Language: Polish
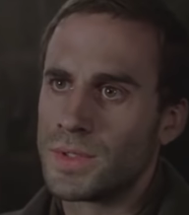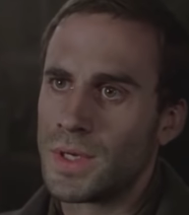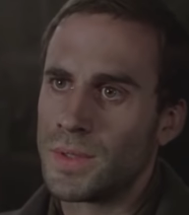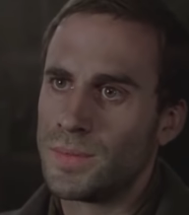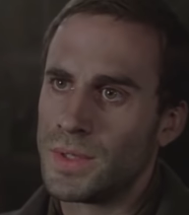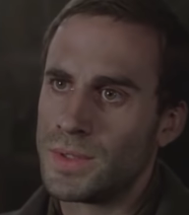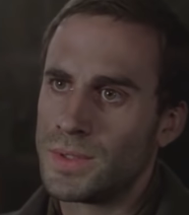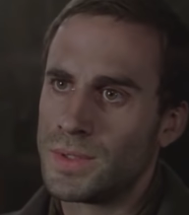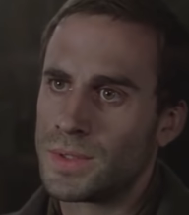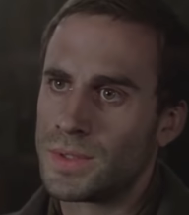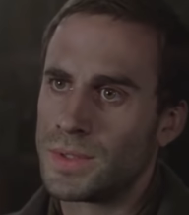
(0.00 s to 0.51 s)

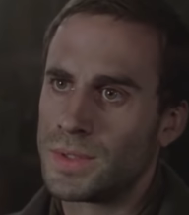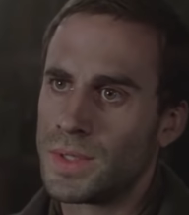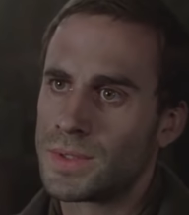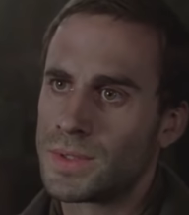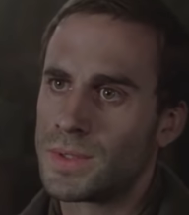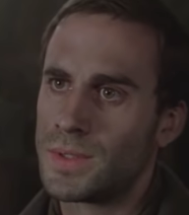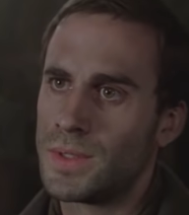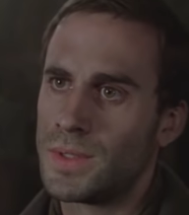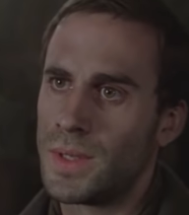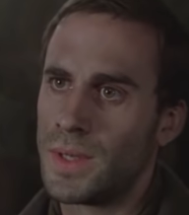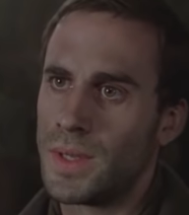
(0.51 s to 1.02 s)
chociaż on
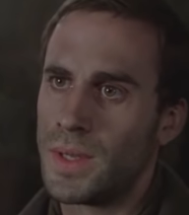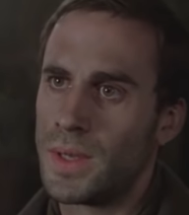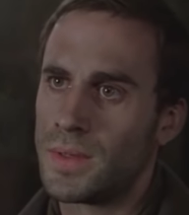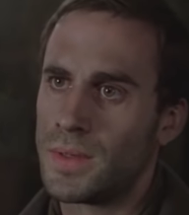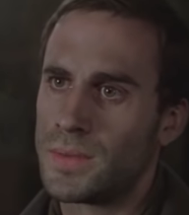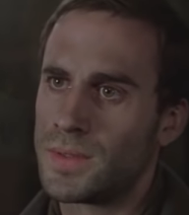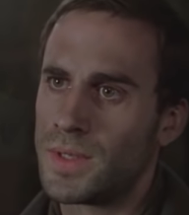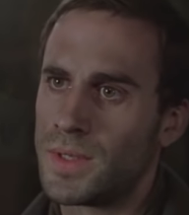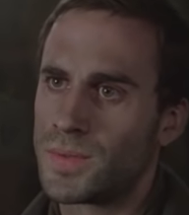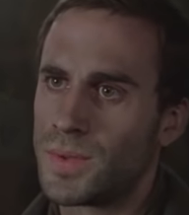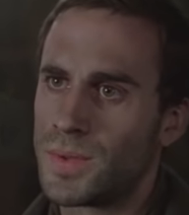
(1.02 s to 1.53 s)
jest tutaj
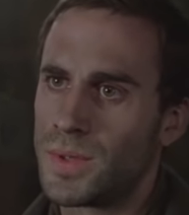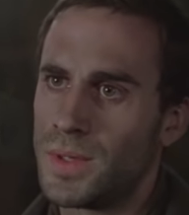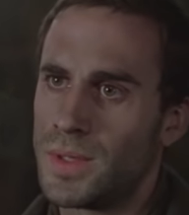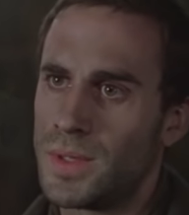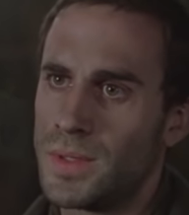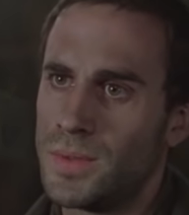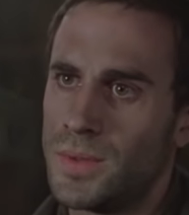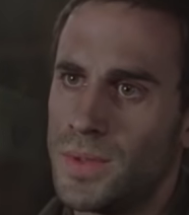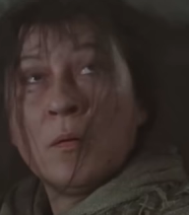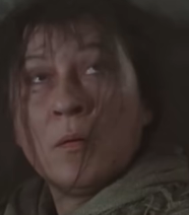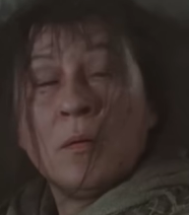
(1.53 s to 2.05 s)
głównym
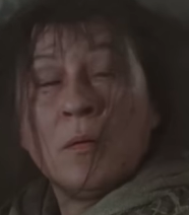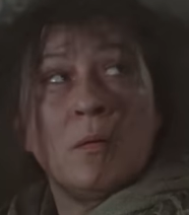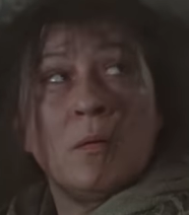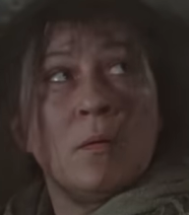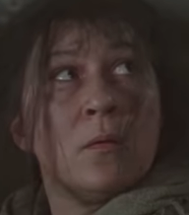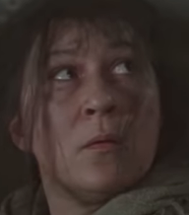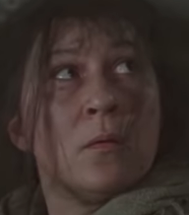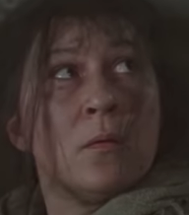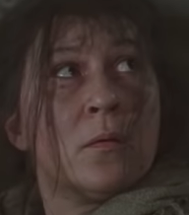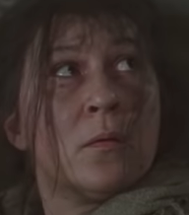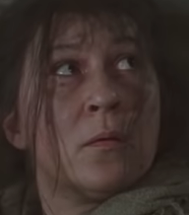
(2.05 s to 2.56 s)
bohaterem.
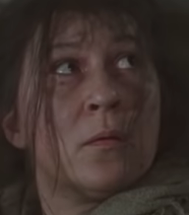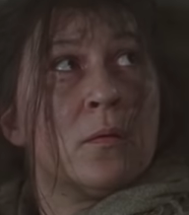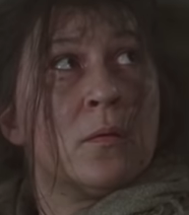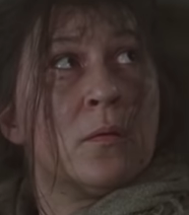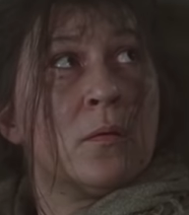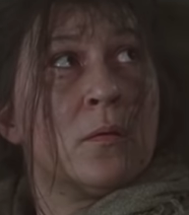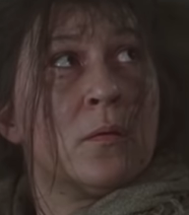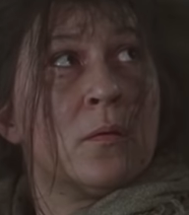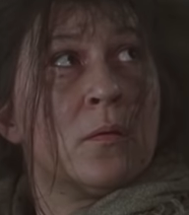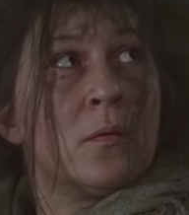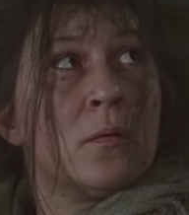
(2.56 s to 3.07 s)

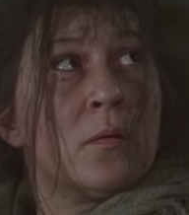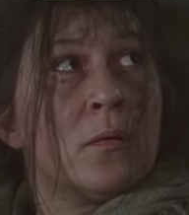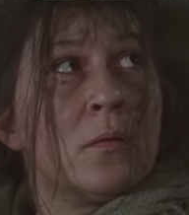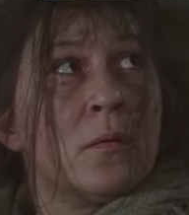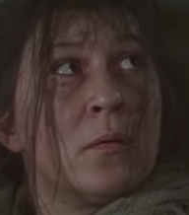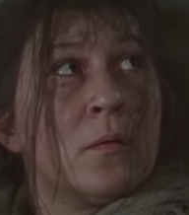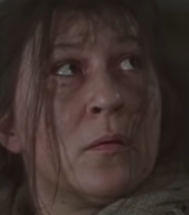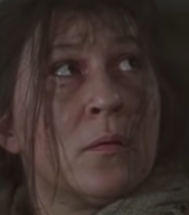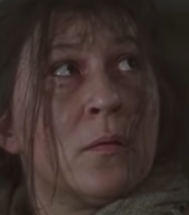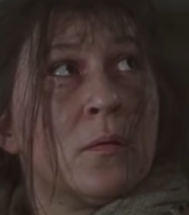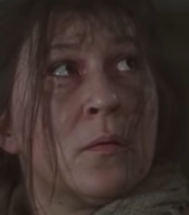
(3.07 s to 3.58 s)
Jest
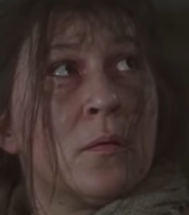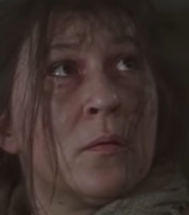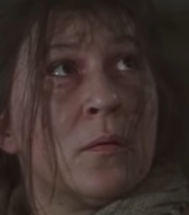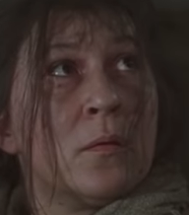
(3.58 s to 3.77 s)
tutaj kilka,